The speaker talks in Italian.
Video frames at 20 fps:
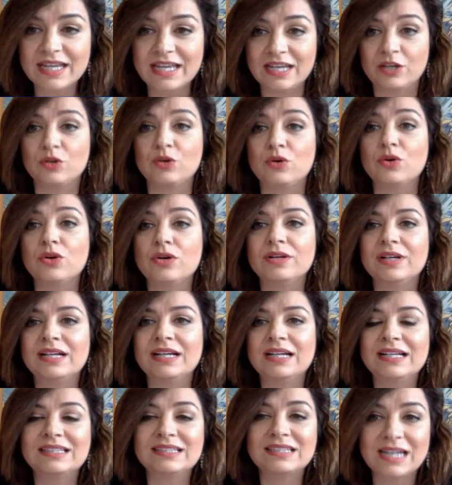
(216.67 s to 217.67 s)
ecco,
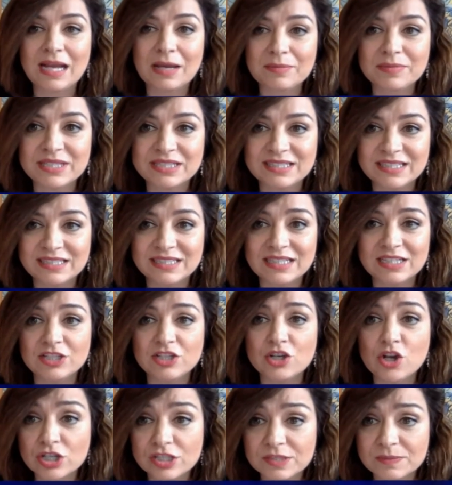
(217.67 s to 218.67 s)
eh, tramite
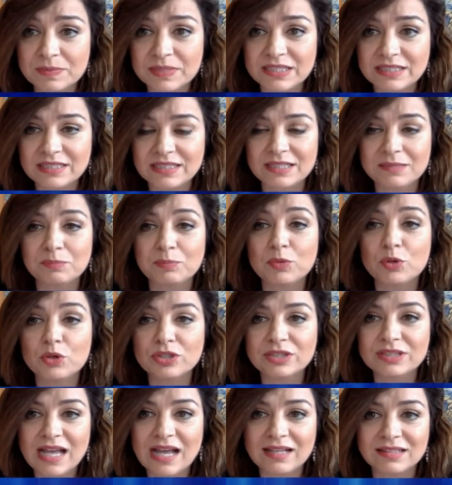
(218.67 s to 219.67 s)
degli ospiti
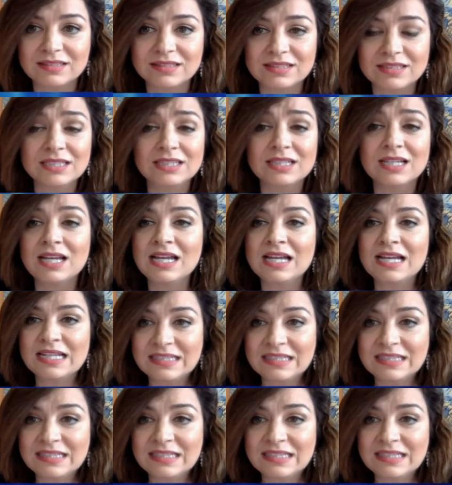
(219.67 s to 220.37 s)
importanti,